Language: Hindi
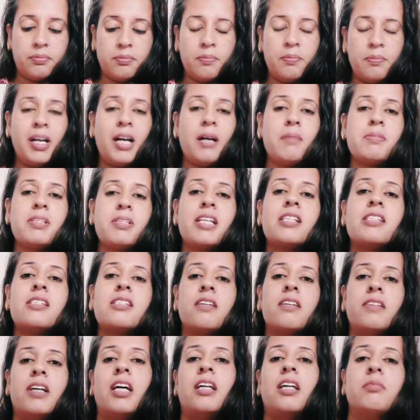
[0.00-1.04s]
मैं आपसे एक
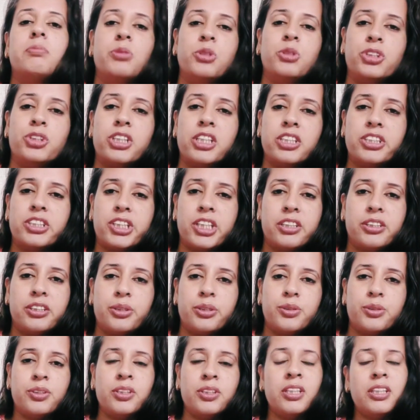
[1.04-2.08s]
सवाल पूछना चाहती
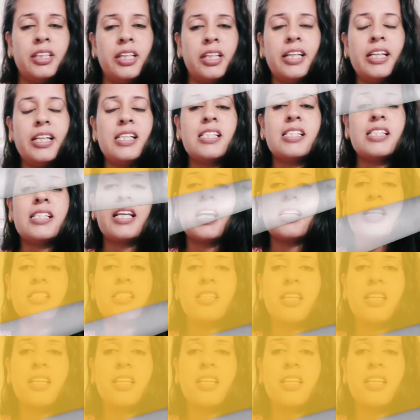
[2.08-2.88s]
हूँ देखिए सेक्स